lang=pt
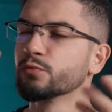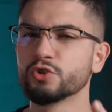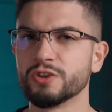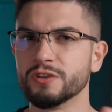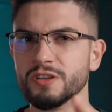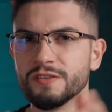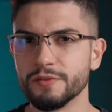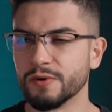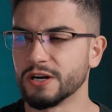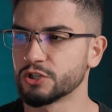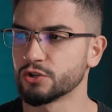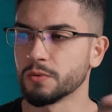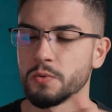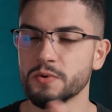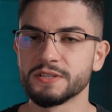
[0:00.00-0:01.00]
multinível, eu
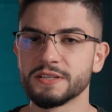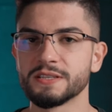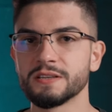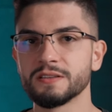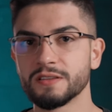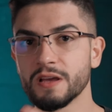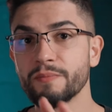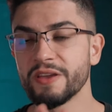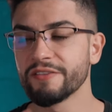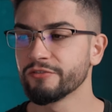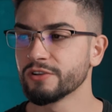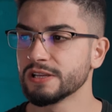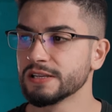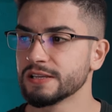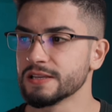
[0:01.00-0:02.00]
acho, uma coisa assim, também
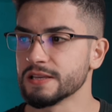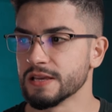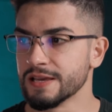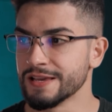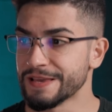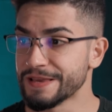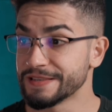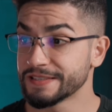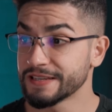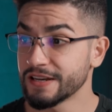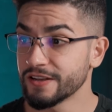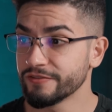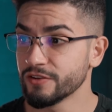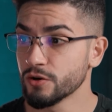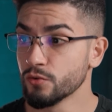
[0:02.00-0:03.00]
foi ele que
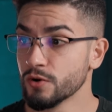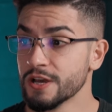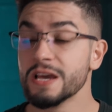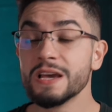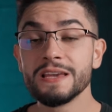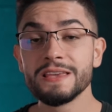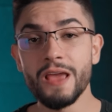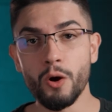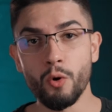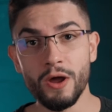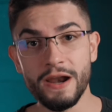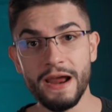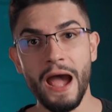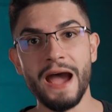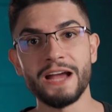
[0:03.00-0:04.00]
escreveu. E
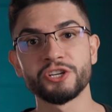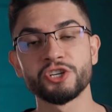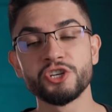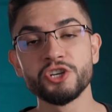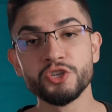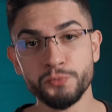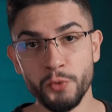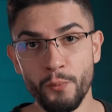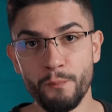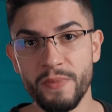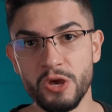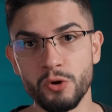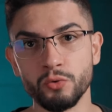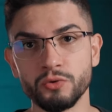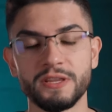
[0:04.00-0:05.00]
agora, achismo
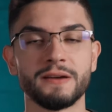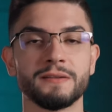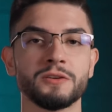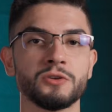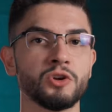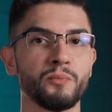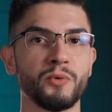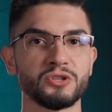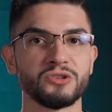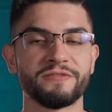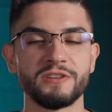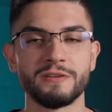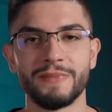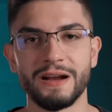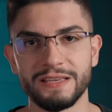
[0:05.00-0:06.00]
meu, tá? Eu não posso
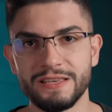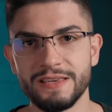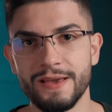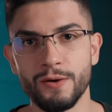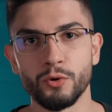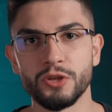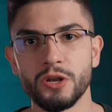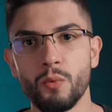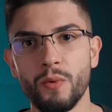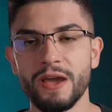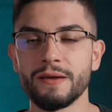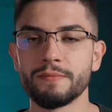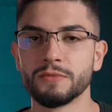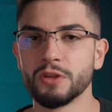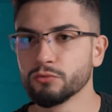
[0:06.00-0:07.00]
afirmar que é ou que não
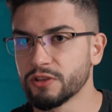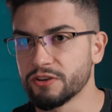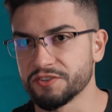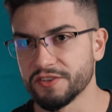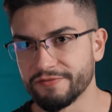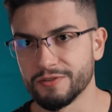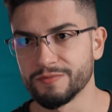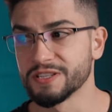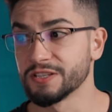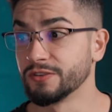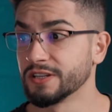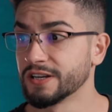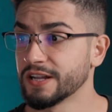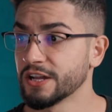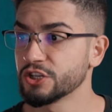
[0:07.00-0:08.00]
é, não tenho essa informação na
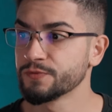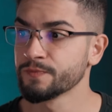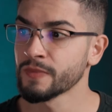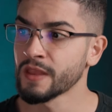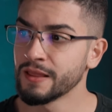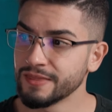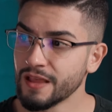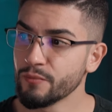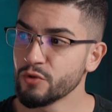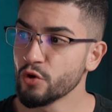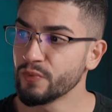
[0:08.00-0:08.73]
internet. Na minha